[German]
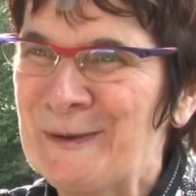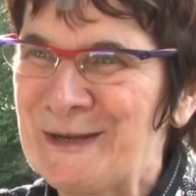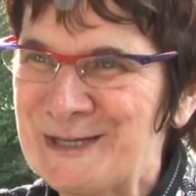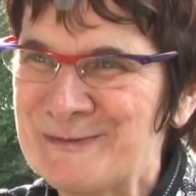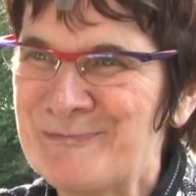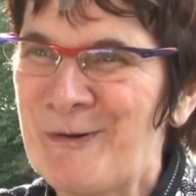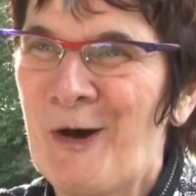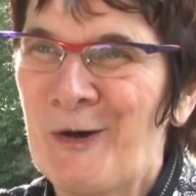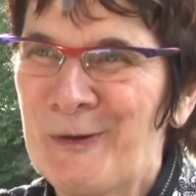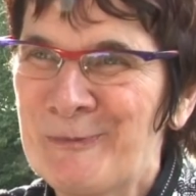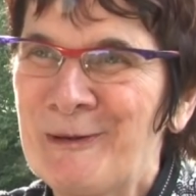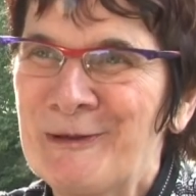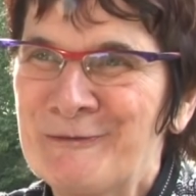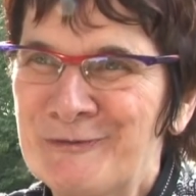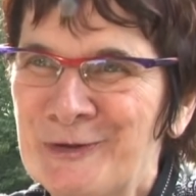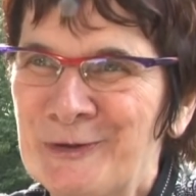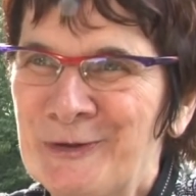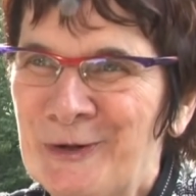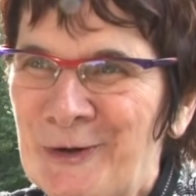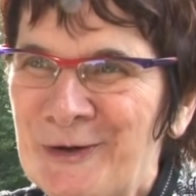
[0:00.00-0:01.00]
Das braucht man
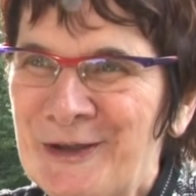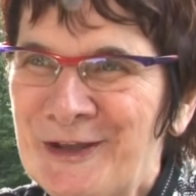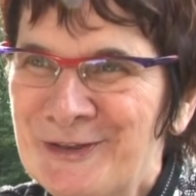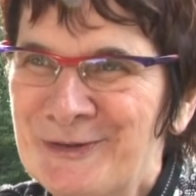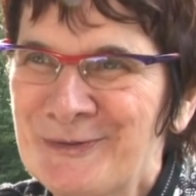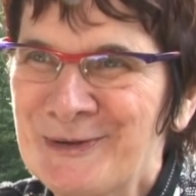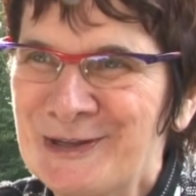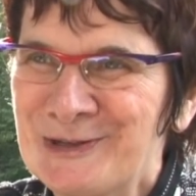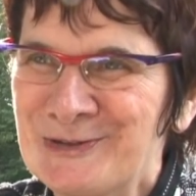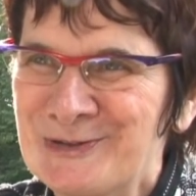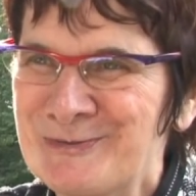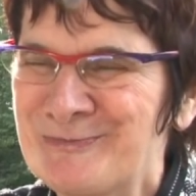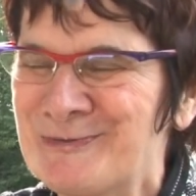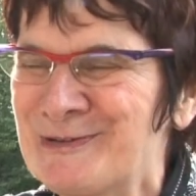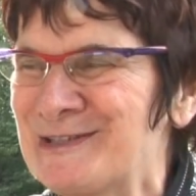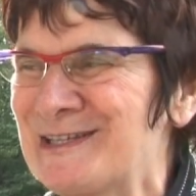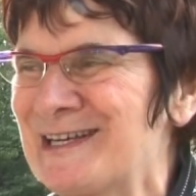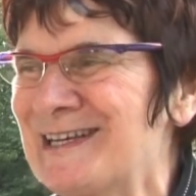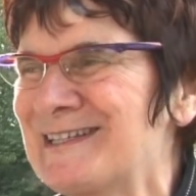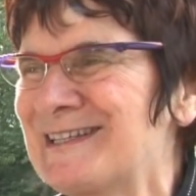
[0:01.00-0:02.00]
für neue
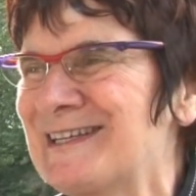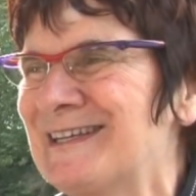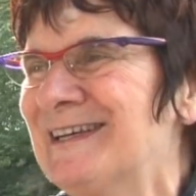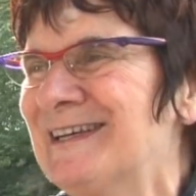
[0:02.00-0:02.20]
Entwicklungsprozesse.